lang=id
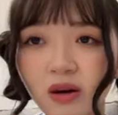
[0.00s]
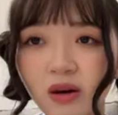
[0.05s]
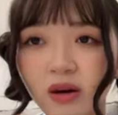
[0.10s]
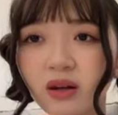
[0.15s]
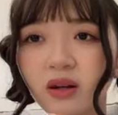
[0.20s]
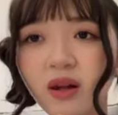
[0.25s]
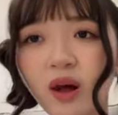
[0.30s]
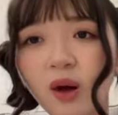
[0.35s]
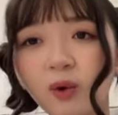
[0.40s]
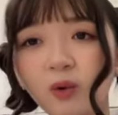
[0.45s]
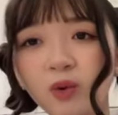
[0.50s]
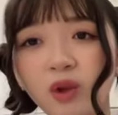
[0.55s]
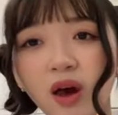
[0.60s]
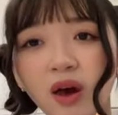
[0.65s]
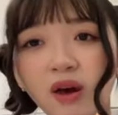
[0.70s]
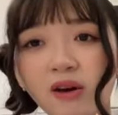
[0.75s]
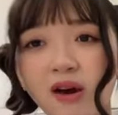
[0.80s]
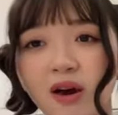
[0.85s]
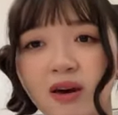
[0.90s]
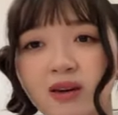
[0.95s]
Kalau aku udah
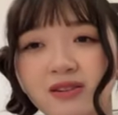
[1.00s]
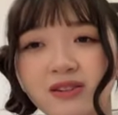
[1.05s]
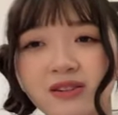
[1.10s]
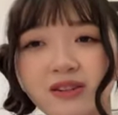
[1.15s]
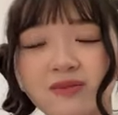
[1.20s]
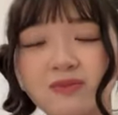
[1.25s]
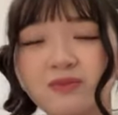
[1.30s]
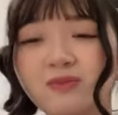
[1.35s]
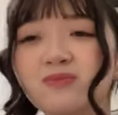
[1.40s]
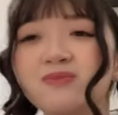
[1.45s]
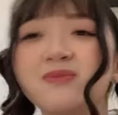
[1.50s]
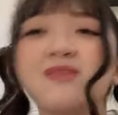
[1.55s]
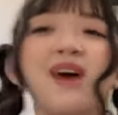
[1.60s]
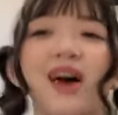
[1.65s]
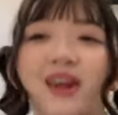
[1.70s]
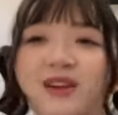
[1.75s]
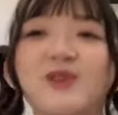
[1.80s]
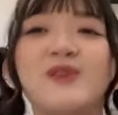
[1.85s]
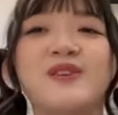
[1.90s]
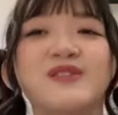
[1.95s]
kangen.
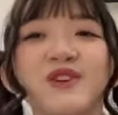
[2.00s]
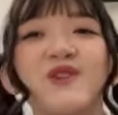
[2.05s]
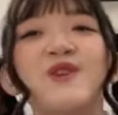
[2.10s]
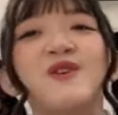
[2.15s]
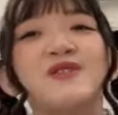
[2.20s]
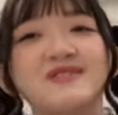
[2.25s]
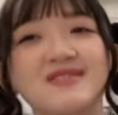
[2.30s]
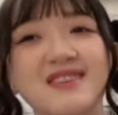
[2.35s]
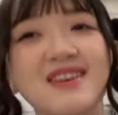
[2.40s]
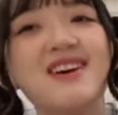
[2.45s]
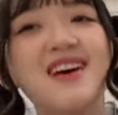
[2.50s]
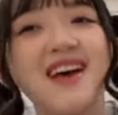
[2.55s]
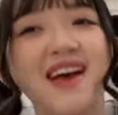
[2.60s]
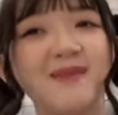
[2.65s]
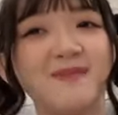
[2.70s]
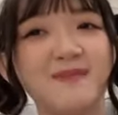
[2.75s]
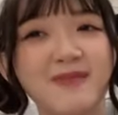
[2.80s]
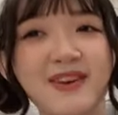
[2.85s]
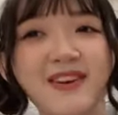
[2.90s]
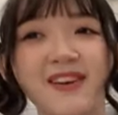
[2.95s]
Ayo ke Jogja,
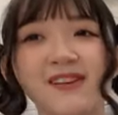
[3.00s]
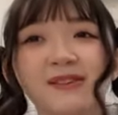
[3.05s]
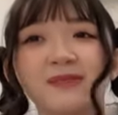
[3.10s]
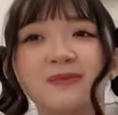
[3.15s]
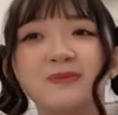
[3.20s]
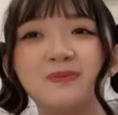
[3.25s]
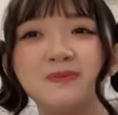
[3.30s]
Kak Abi.